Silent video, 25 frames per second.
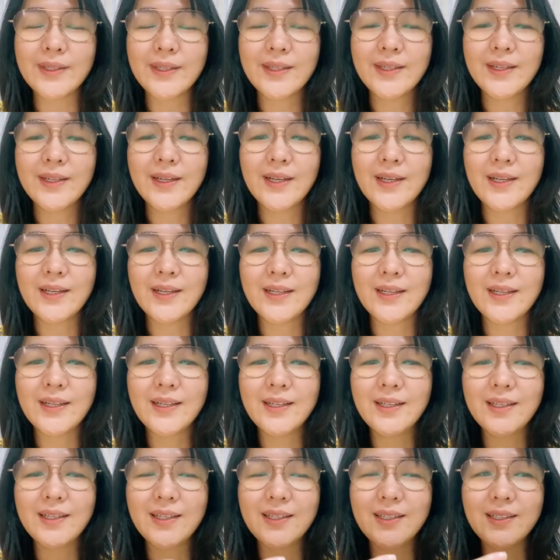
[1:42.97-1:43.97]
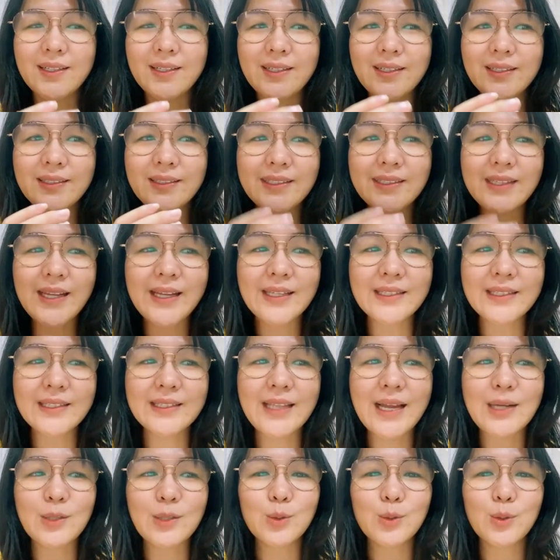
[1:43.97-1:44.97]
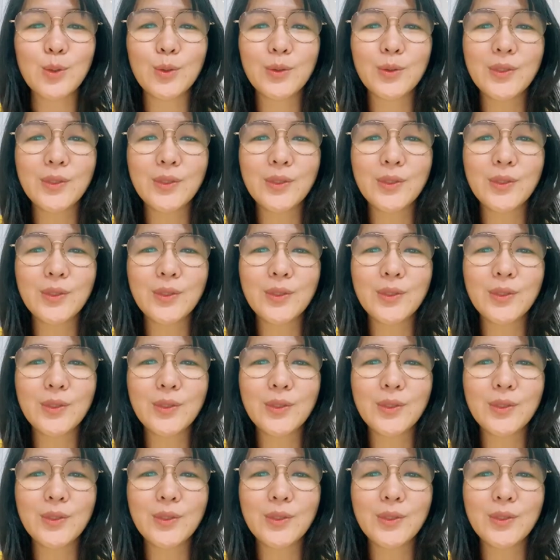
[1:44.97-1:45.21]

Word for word: 啊啊，在当中